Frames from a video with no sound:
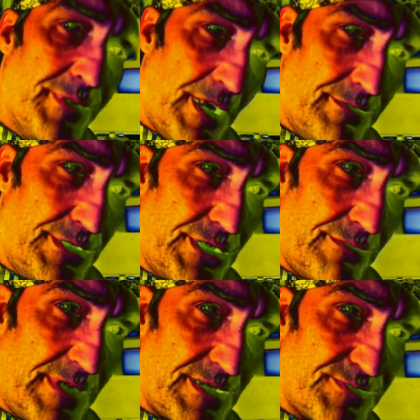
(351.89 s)

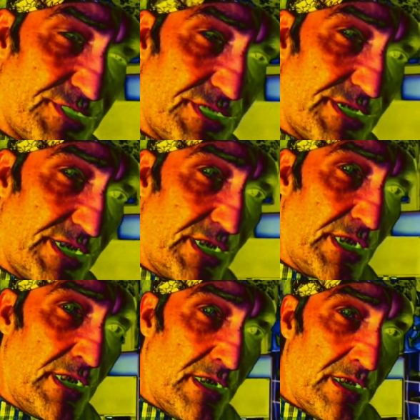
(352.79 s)
objawi się w nas
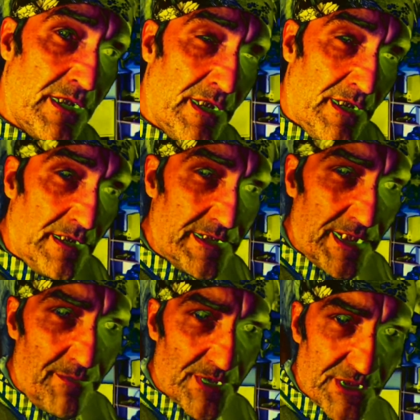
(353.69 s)
wszystkich.
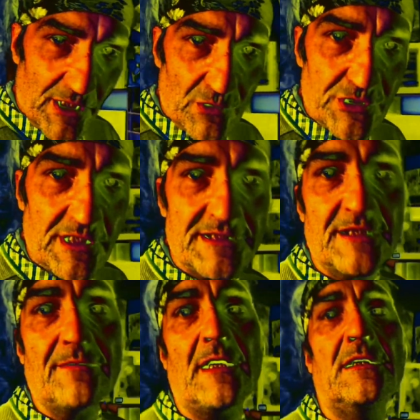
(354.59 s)
I nieważne, jak On
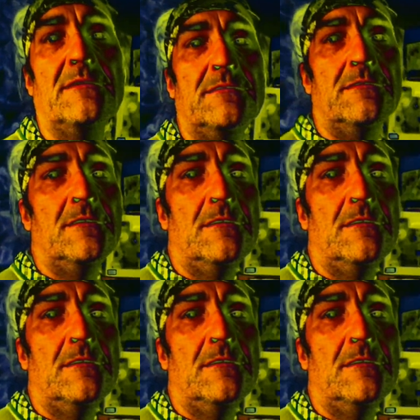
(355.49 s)
się nazywa.